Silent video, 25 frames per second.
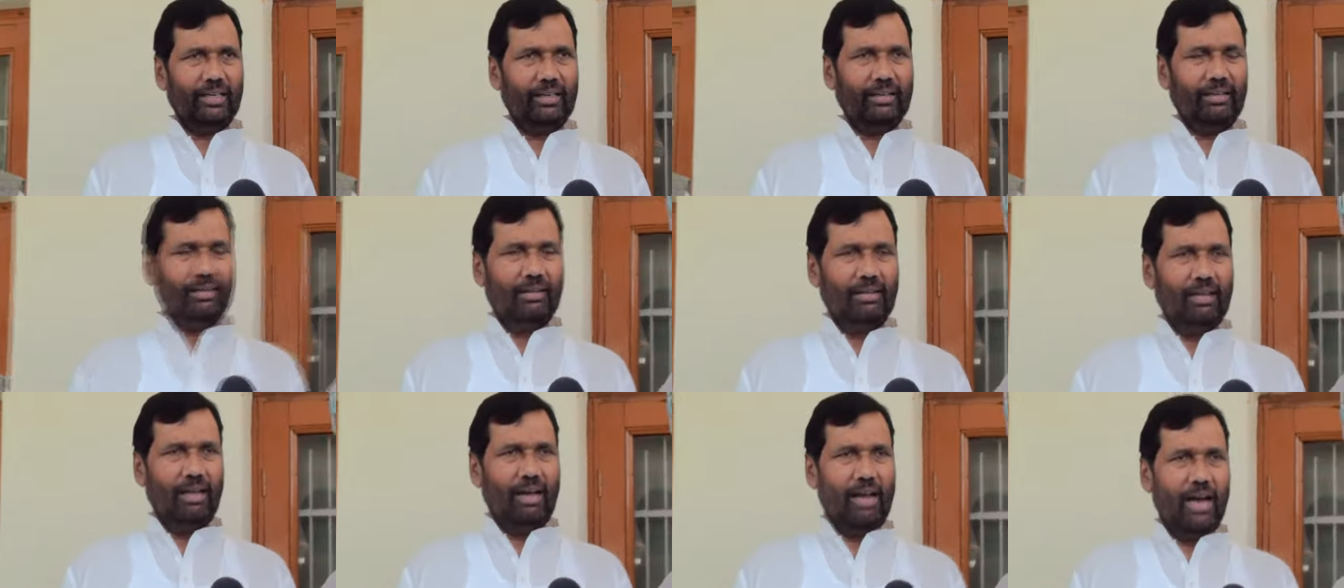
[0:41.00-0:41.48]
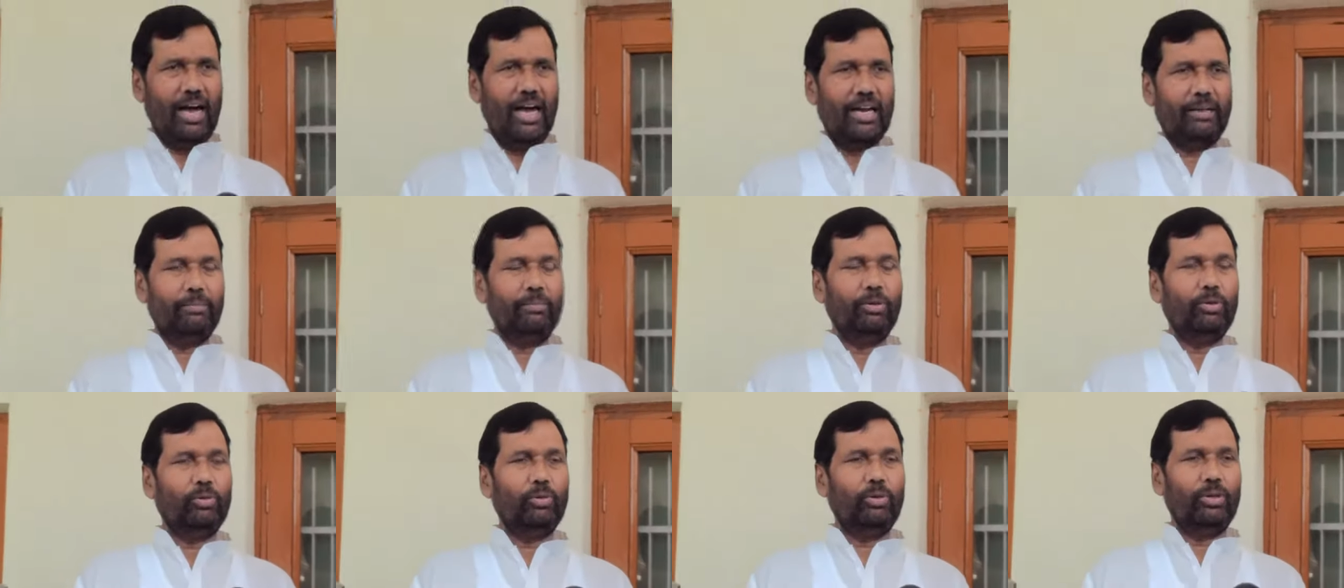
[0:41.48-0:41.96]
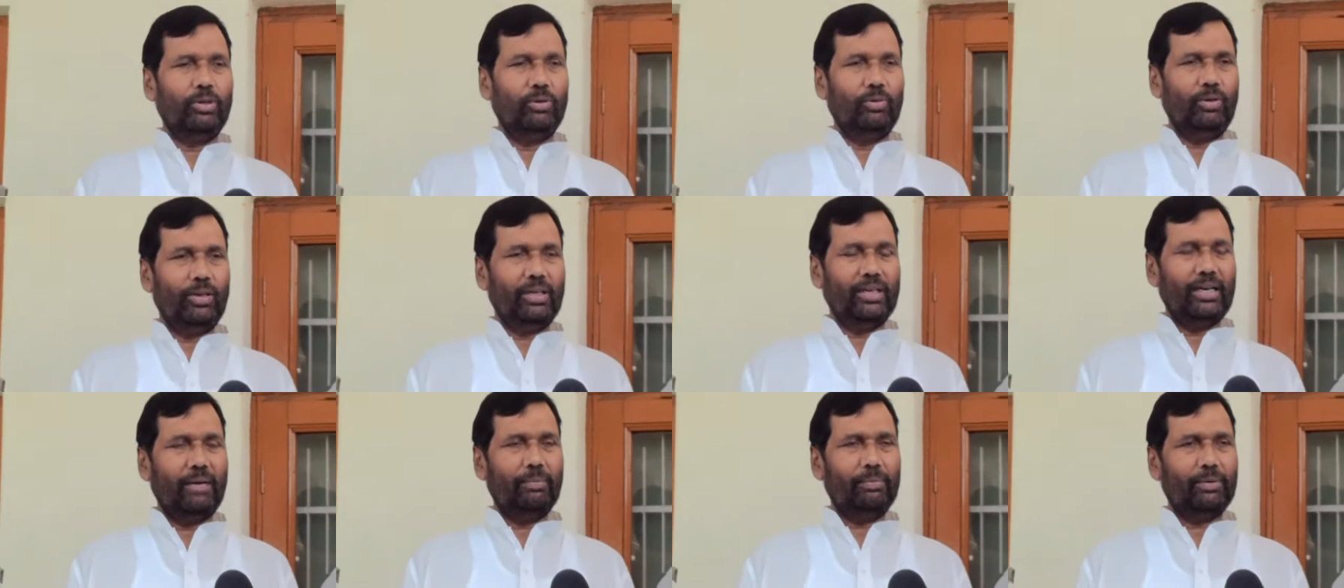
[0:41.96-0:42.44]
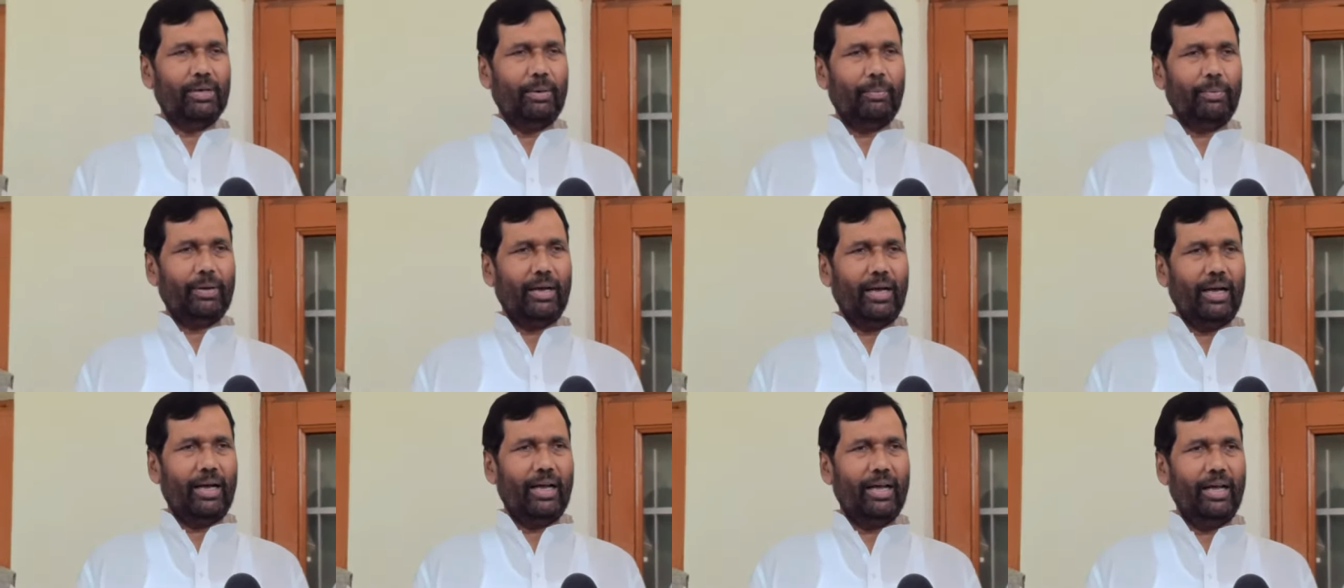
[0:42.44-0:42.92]
है आर्मी को इन्होंने कब
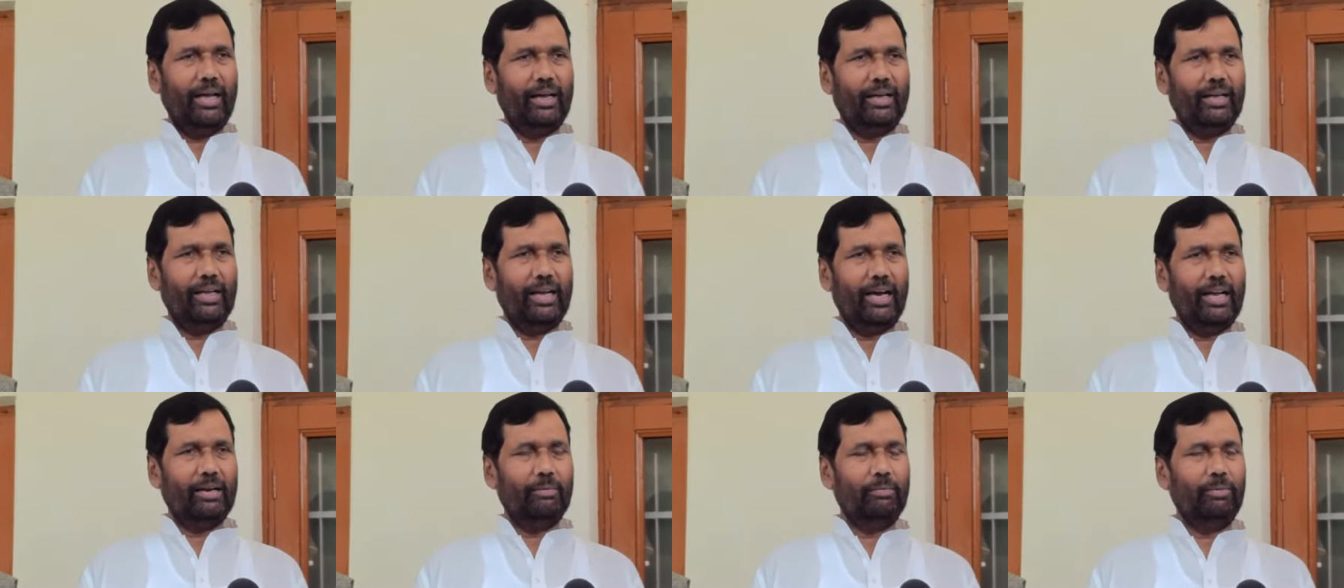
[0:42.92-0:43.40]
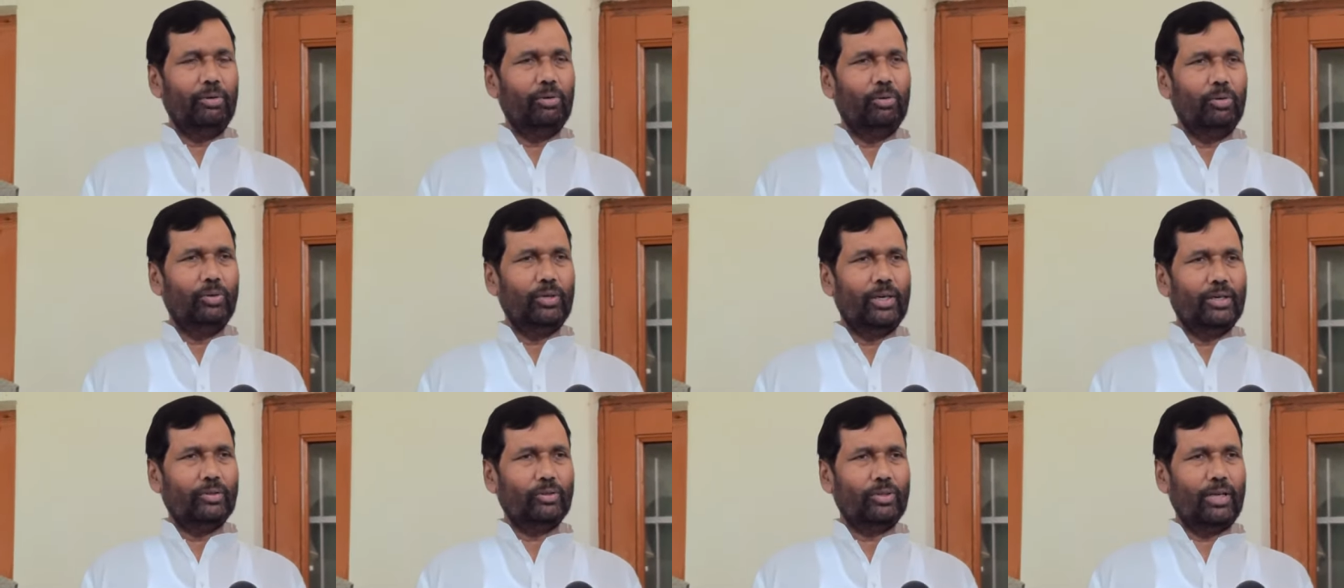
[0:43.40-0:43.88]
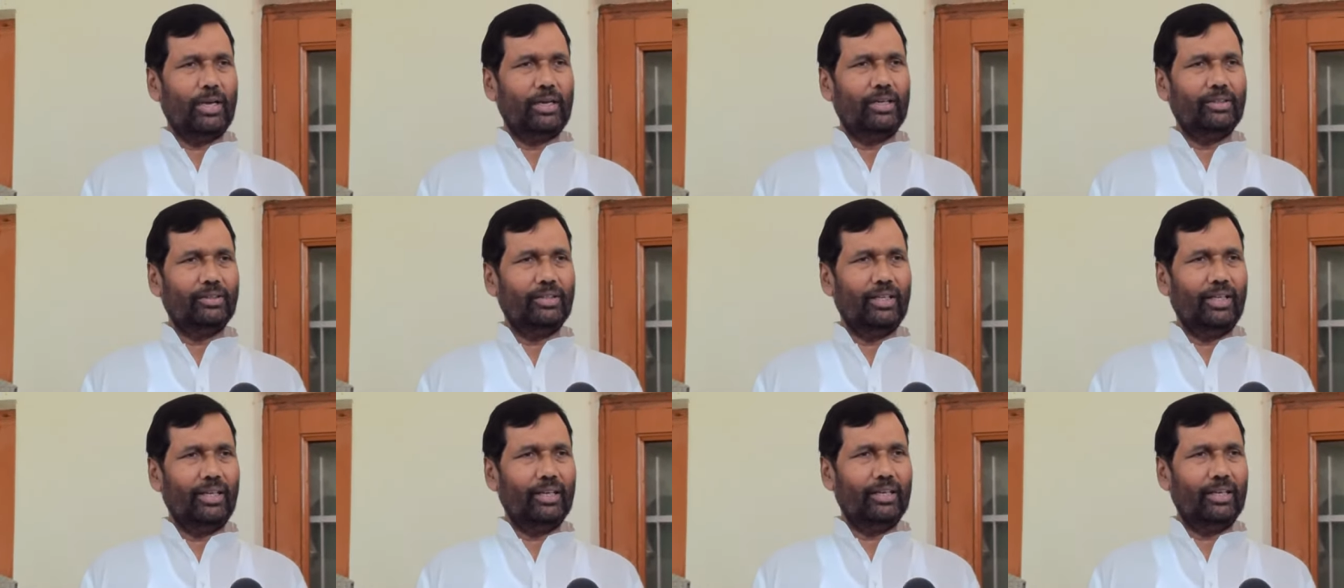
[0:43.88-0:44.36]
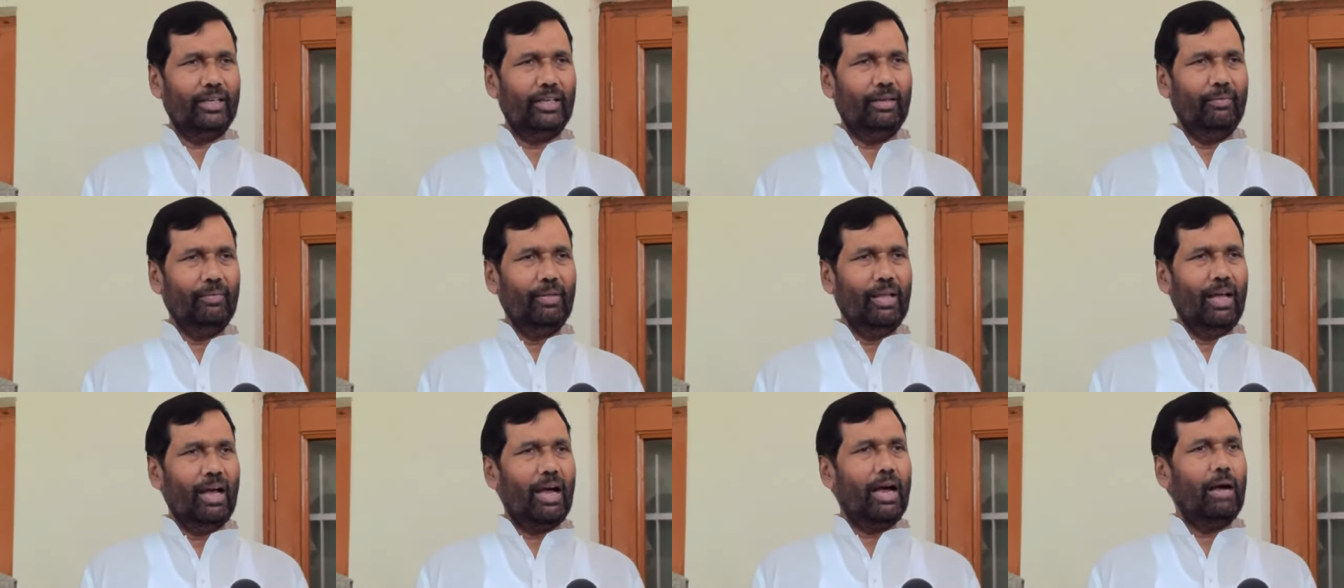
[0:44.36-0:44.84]
कब कहा है कि आर्मी को जो है क्या कहते हैं कि
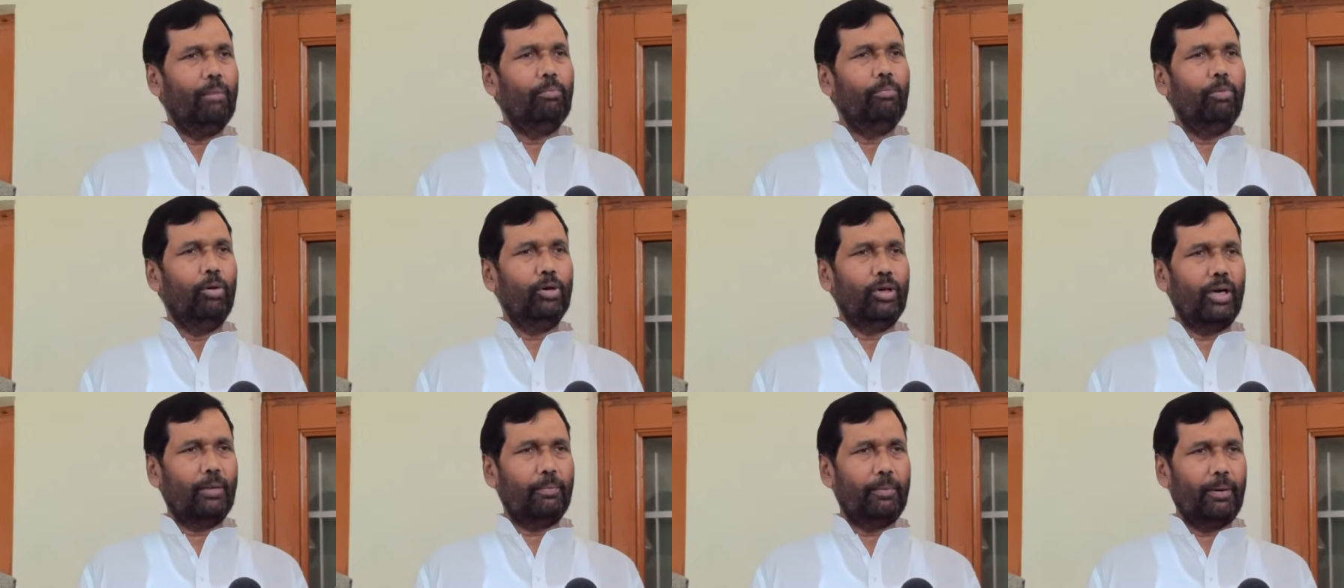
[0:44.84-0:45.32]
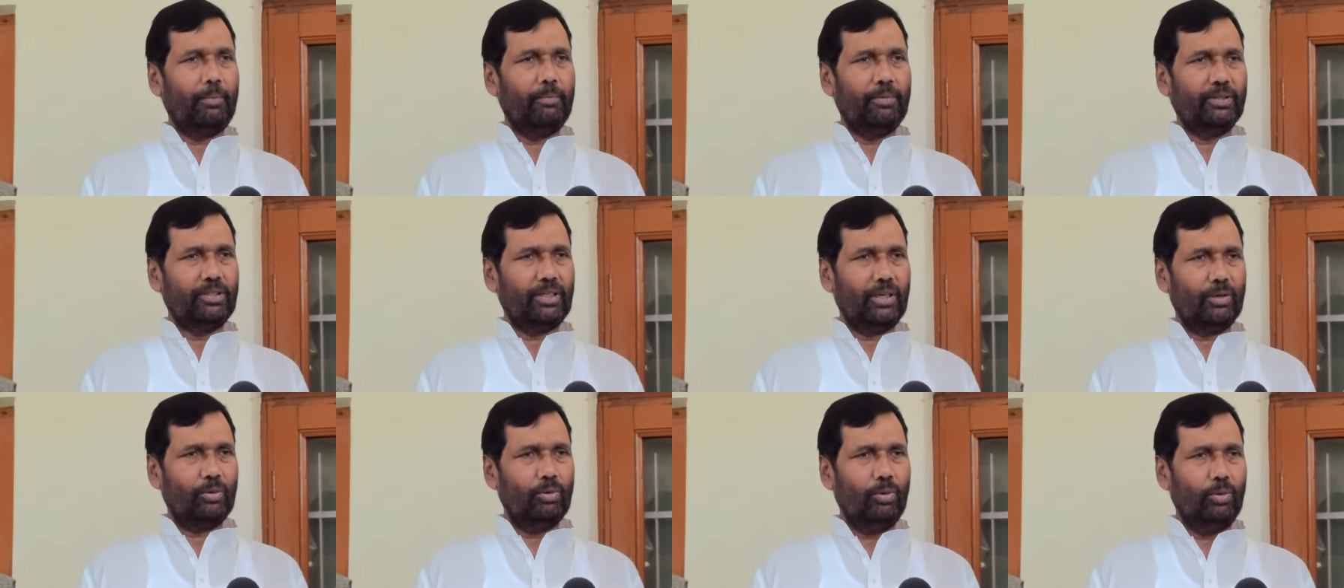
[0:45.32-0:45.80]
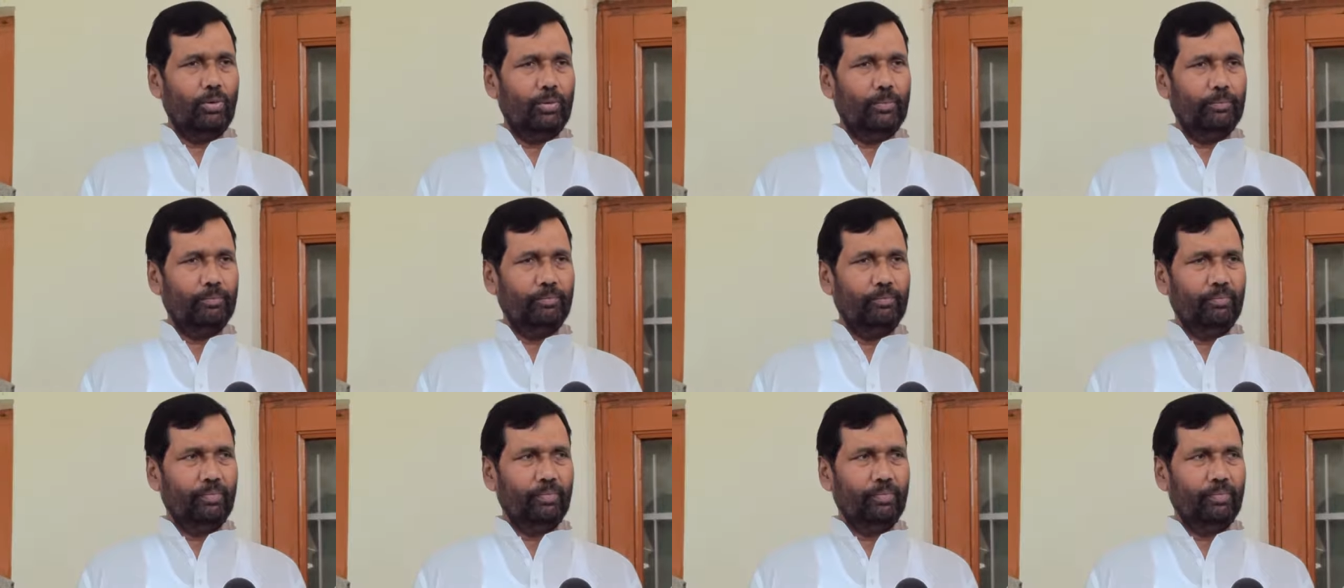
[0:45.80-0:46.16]
आप बॉर्डर पर मत रखो